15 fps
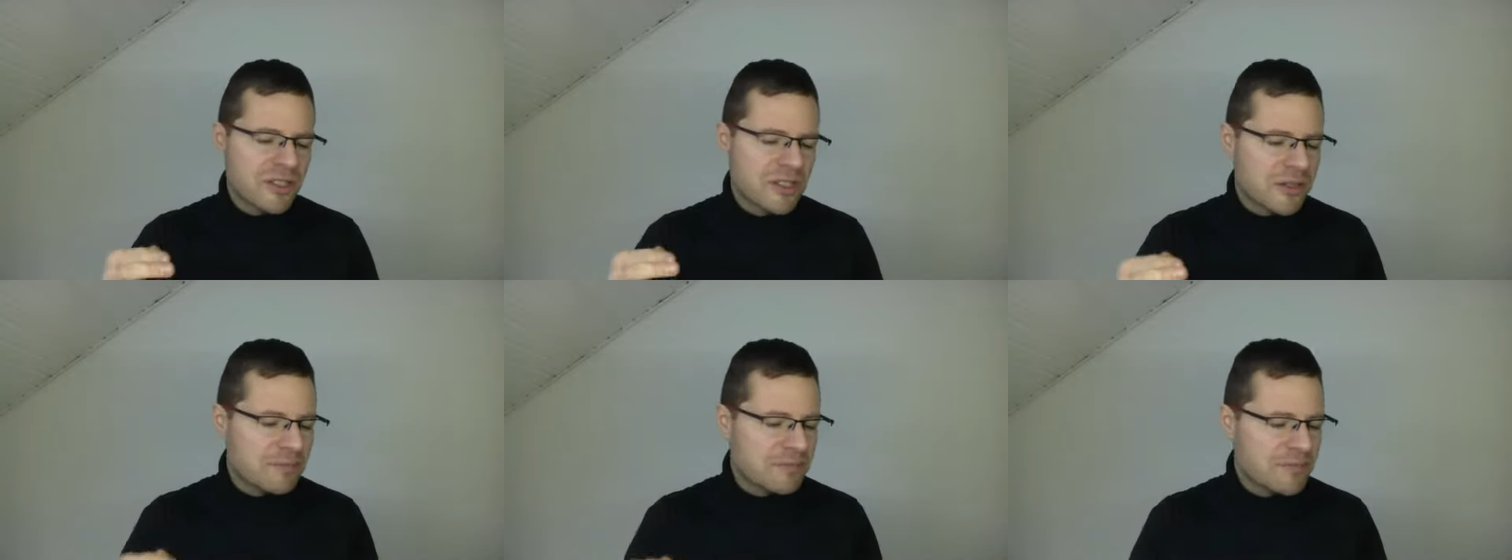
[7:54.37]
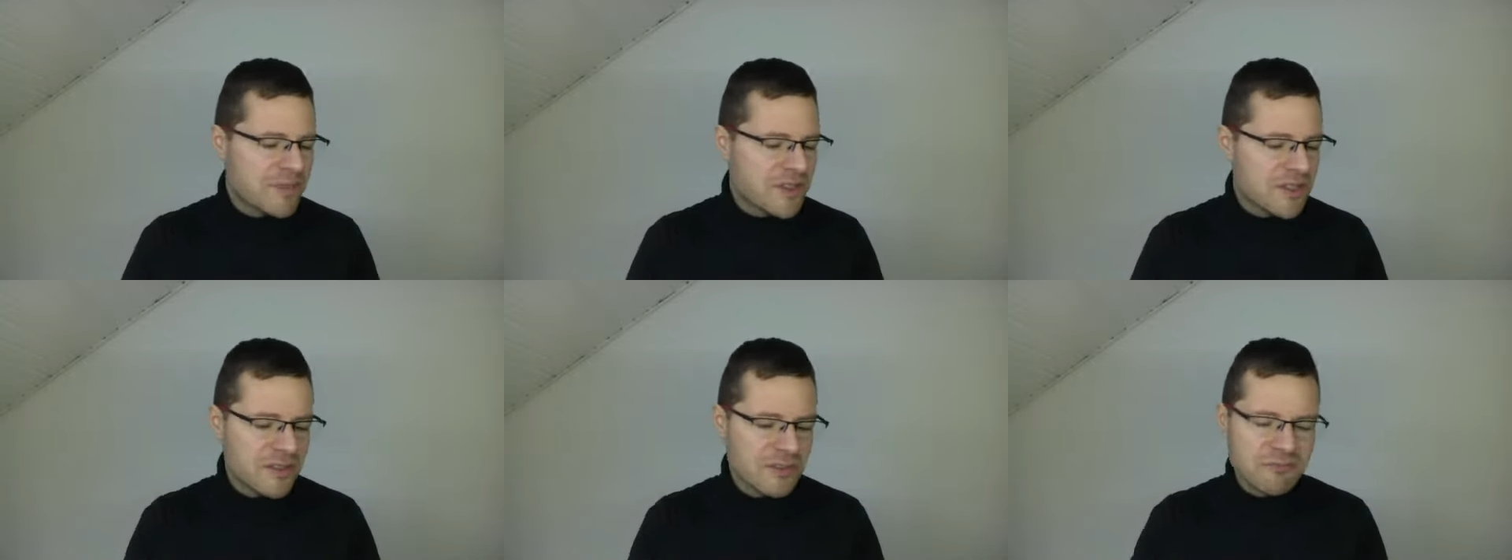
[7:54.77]

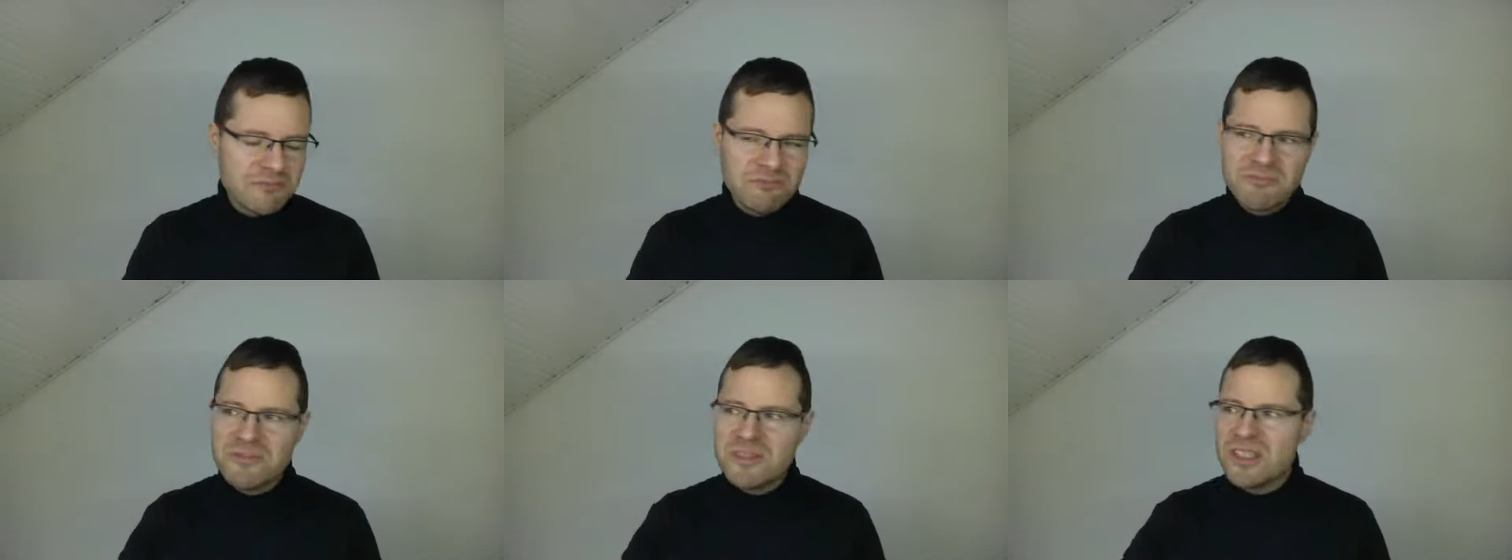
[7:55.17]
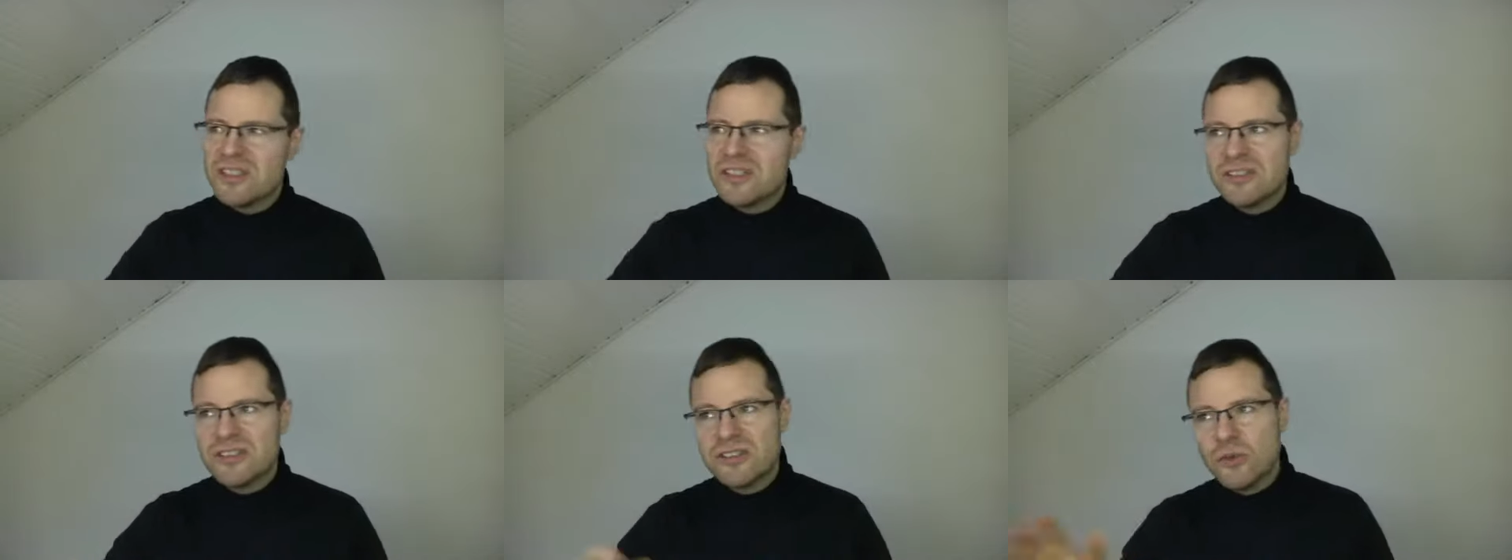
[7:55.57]
ähm,
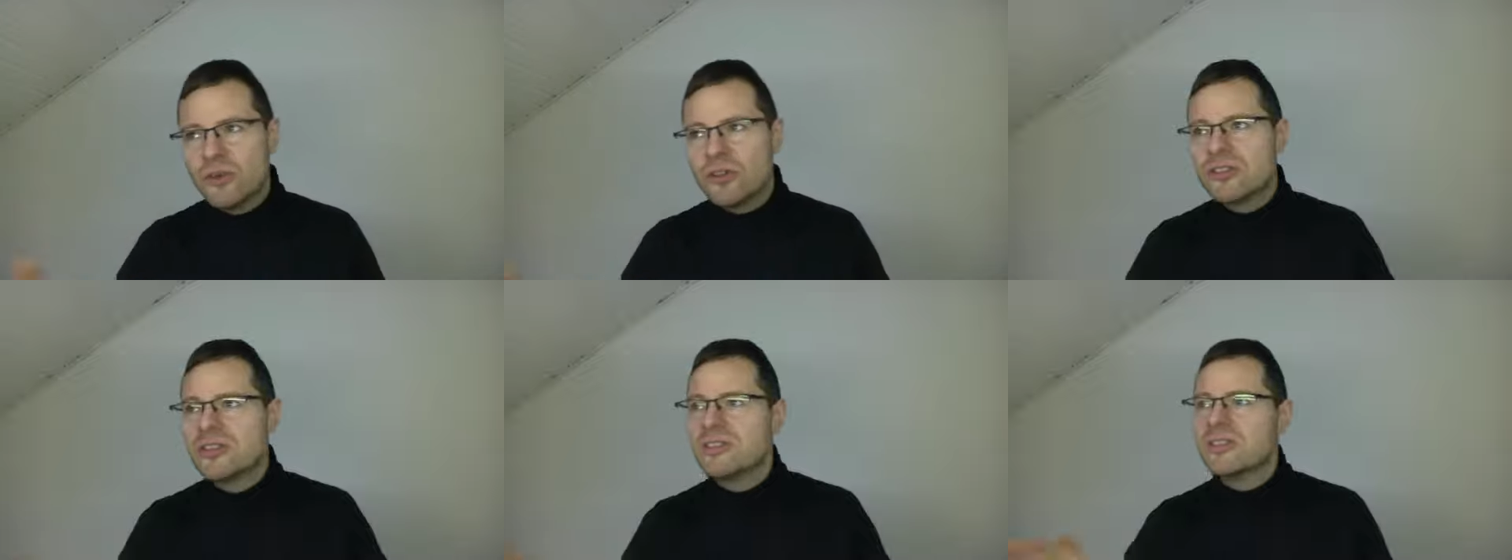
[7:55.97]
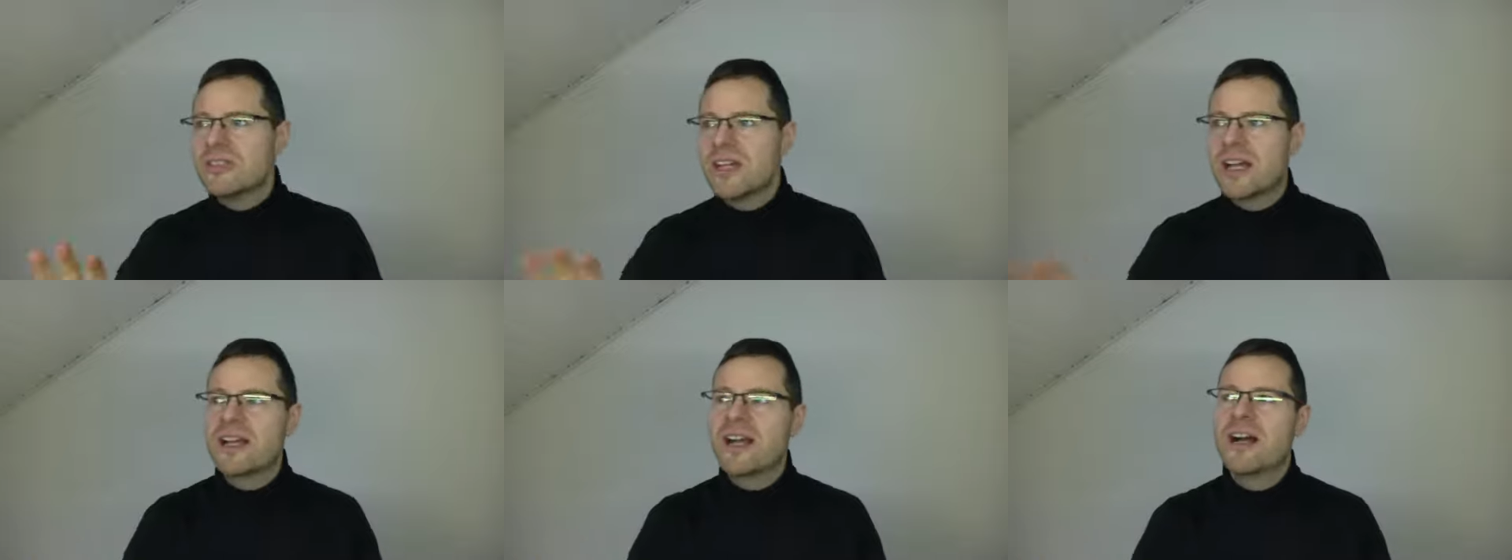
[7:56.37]

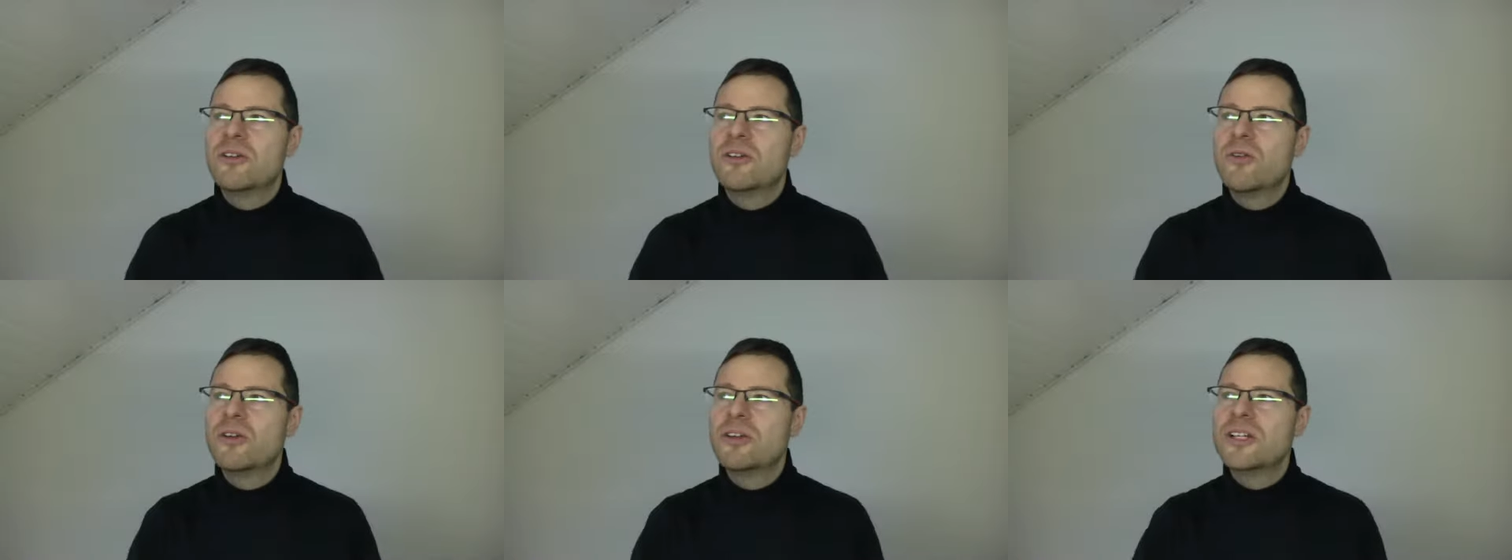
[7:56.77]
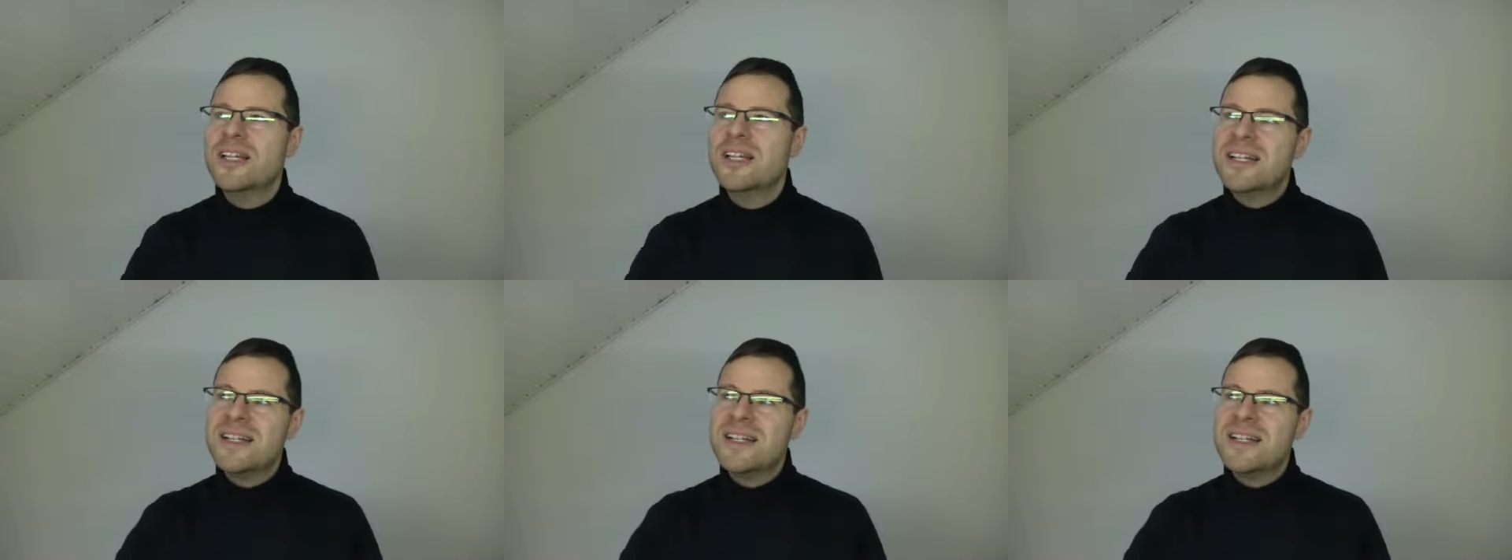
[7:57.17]
Suchterkrankungen.